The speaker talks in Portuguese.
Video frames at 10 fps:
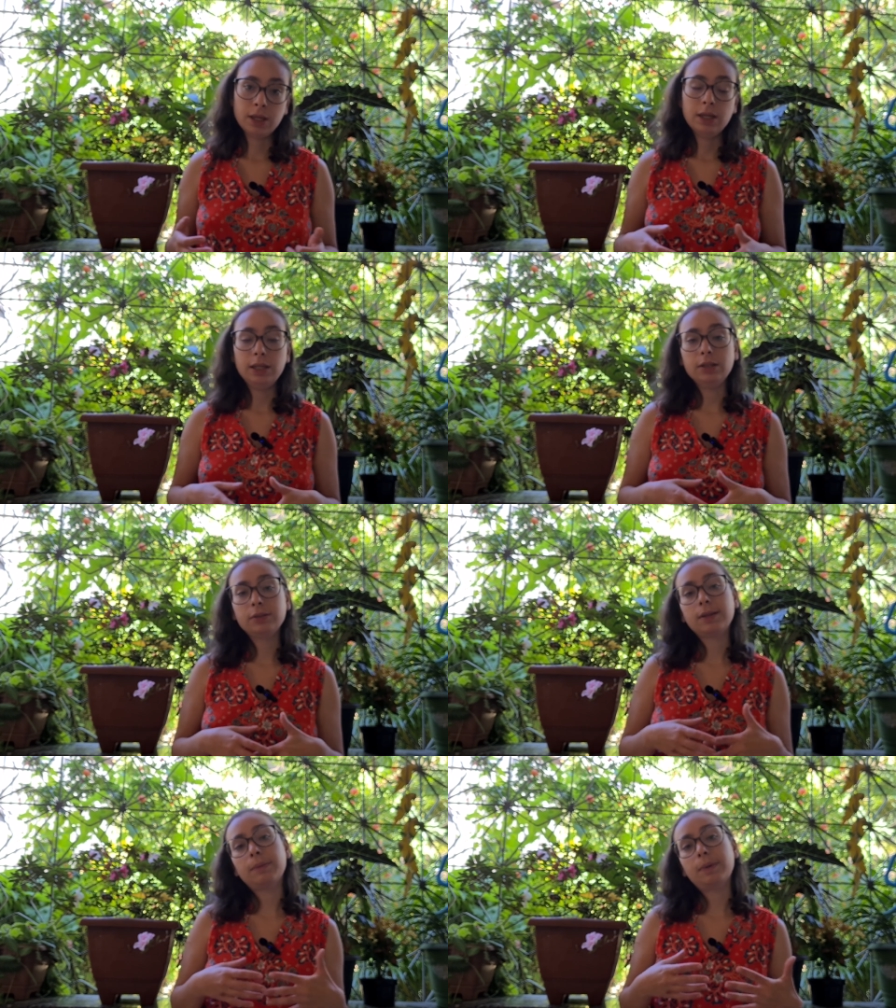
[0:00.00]
E
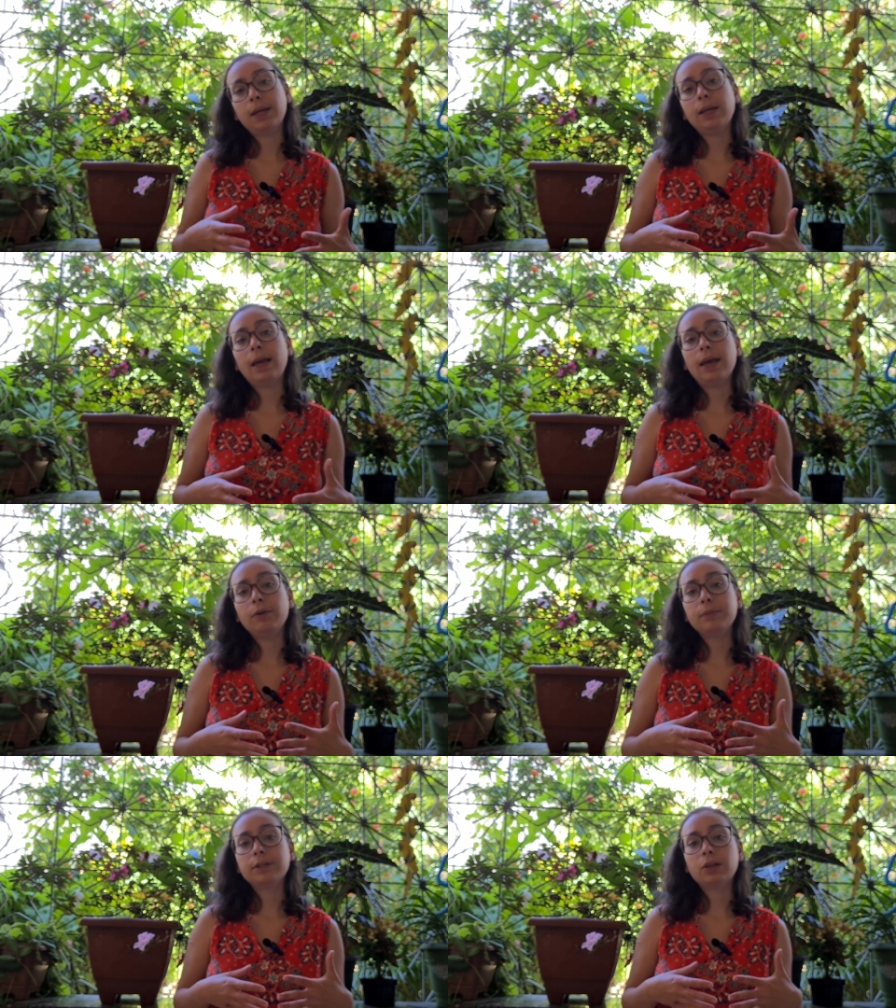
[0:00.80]
isso também é
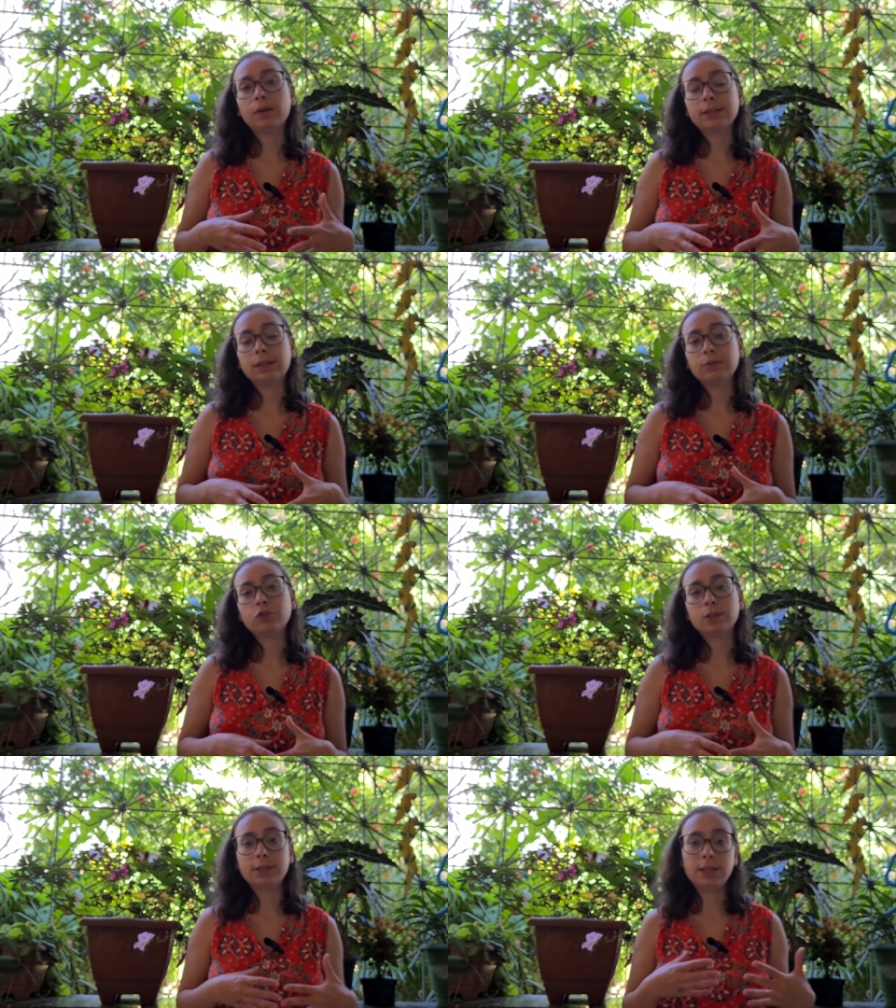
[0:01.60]
uma situação
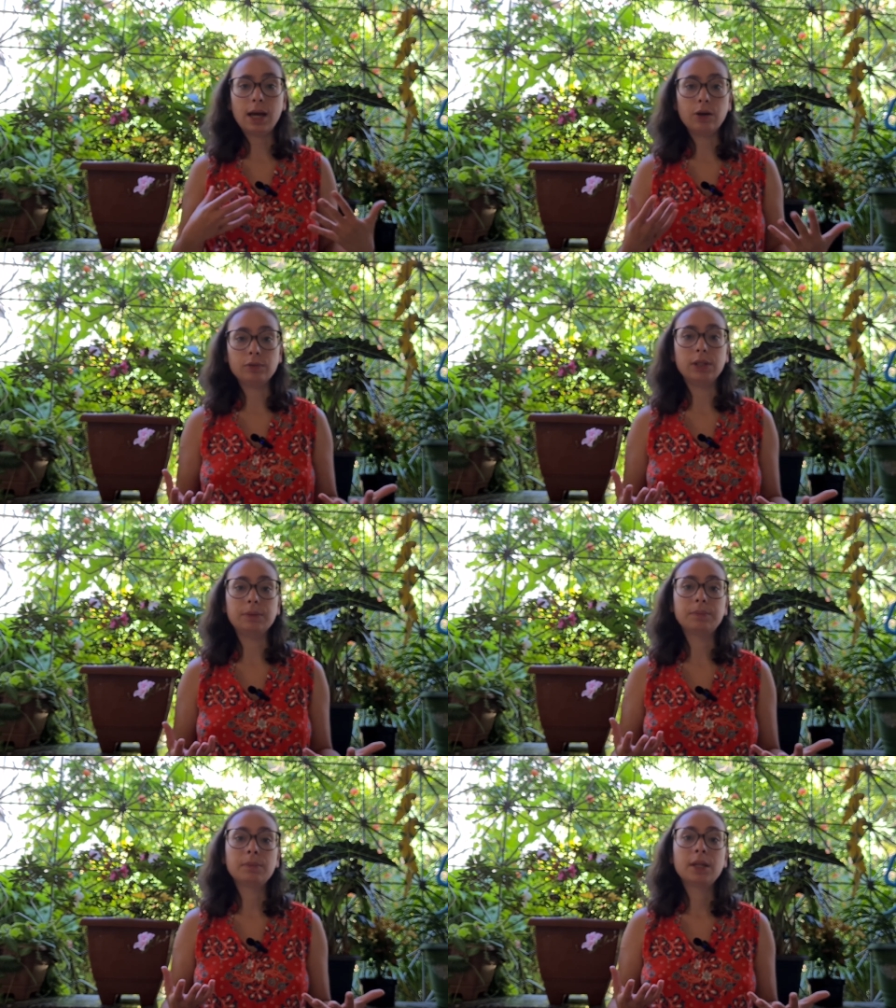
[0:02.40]
social, né?